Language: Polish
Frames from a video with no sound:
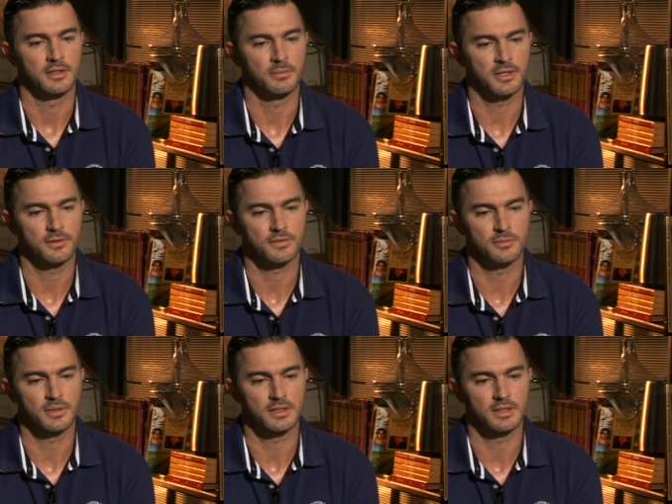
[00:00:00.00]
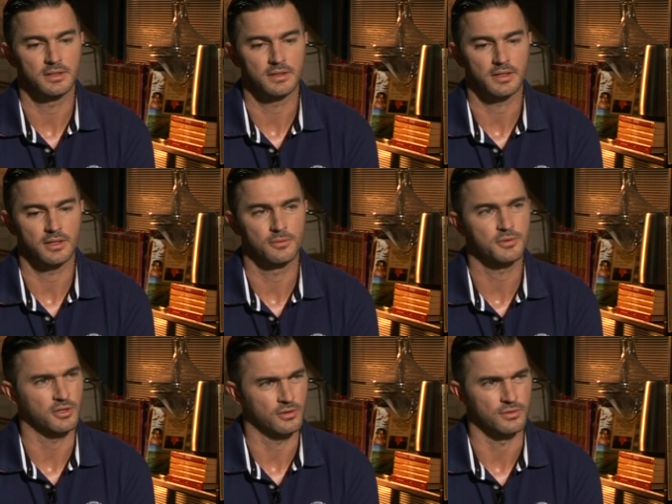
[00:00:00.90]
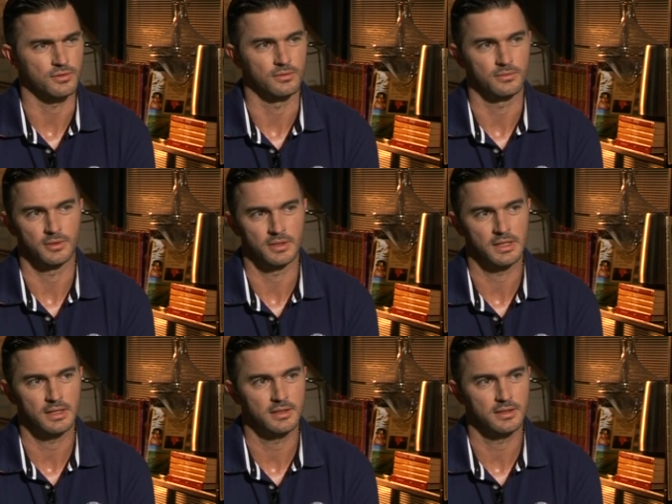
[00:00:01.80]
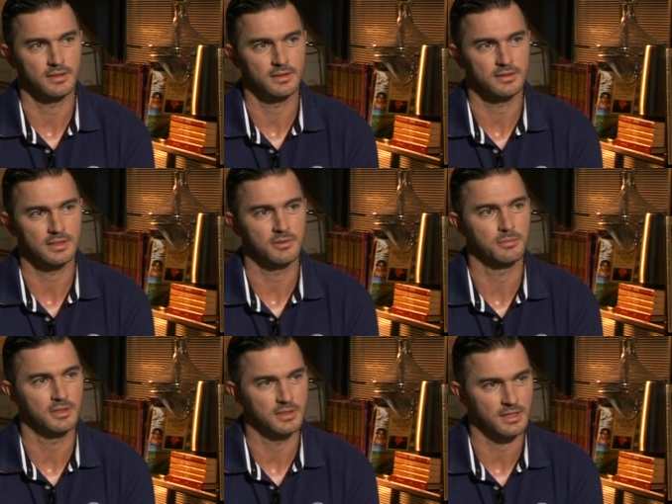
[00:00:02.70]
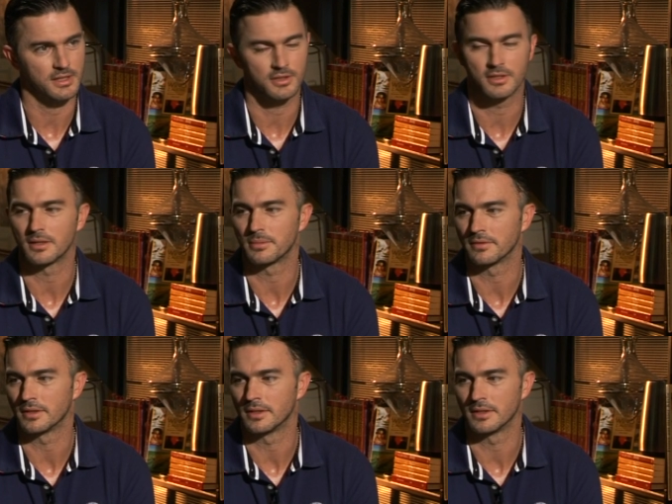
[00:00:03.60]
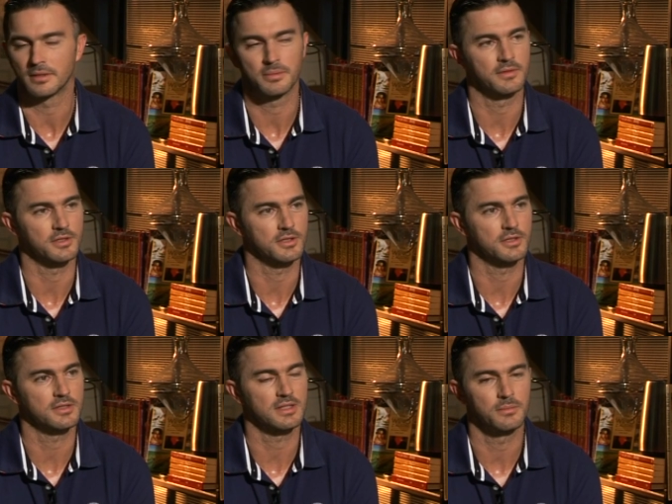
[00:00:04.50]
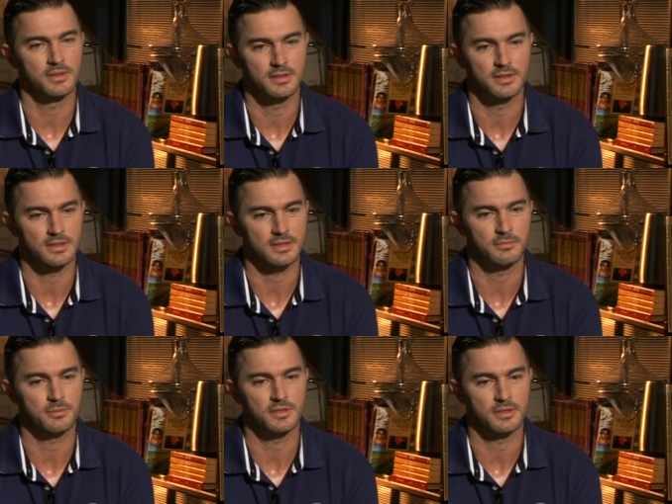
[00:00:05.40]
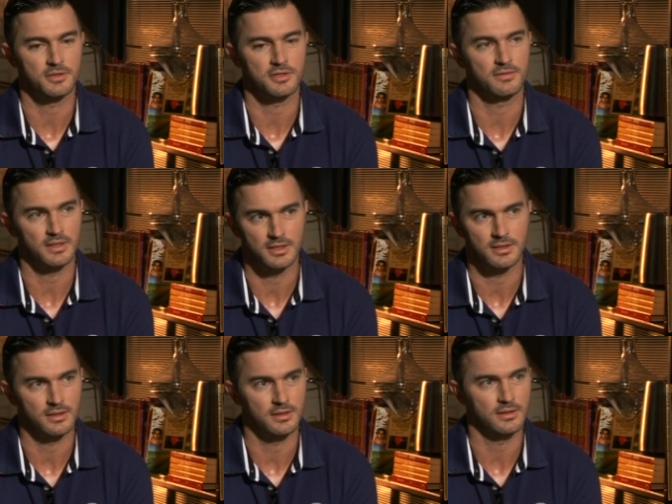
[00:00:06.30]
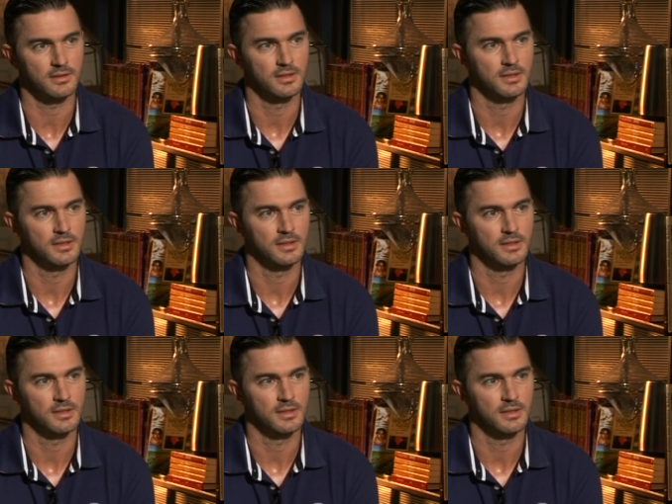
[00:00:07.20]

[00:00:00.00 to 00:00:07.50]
nie mają w sobie tej, takiego przekąsu, bo generalnie sami byli narażeni na pewne, na pewne rzeczy, same, sami przeżywali te,